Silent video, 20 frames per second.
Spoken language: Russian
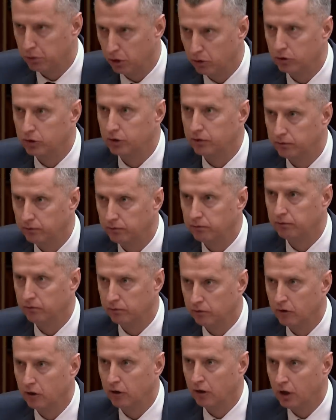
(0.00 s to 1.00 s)
плюс. Да.
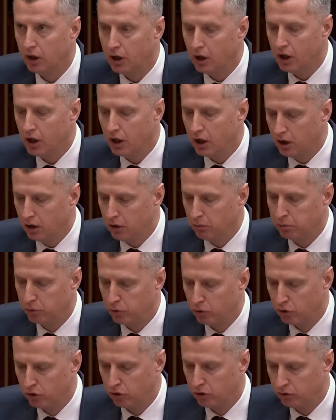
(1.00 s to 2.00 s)

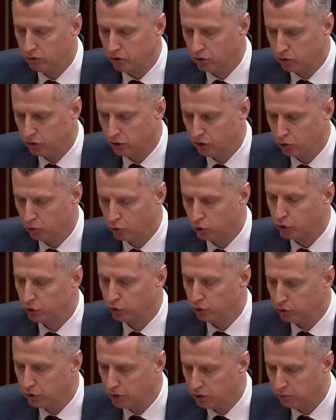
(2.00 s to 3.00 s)
По
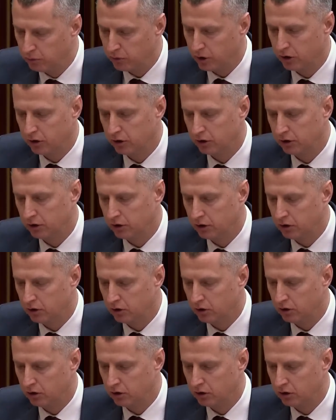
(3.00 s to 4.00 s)
услугам
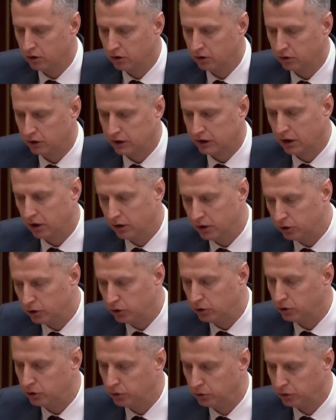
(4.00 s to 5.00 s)
э, сальдо
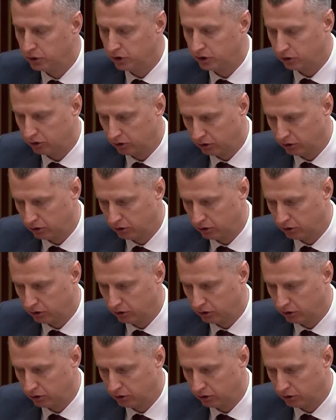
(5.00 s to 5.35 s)
чуть-чуть,